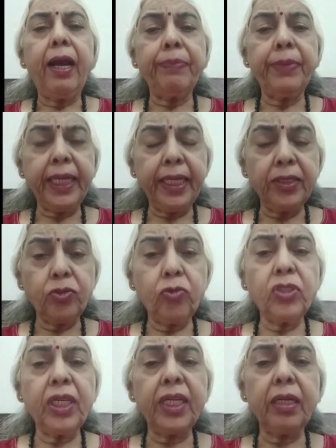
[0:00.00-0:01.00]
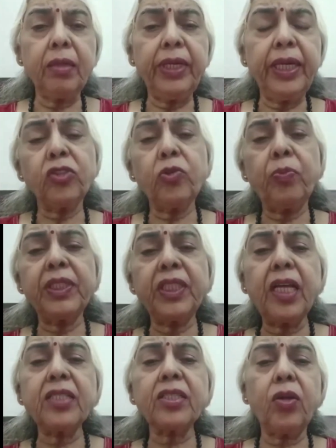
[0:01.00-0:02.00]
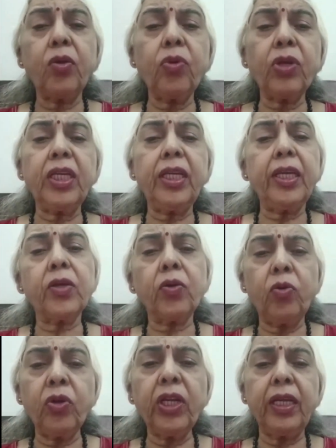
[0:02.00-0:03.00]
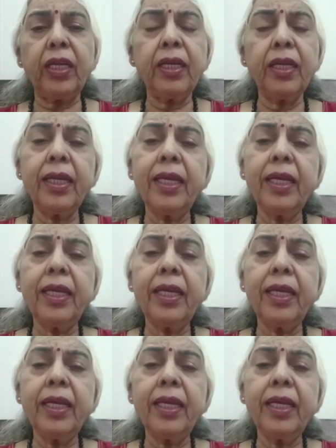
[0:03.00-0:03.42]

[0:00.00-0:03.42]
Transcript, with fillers: आपने क्या सोचा है कभी 150 करोड़ की एक कोठी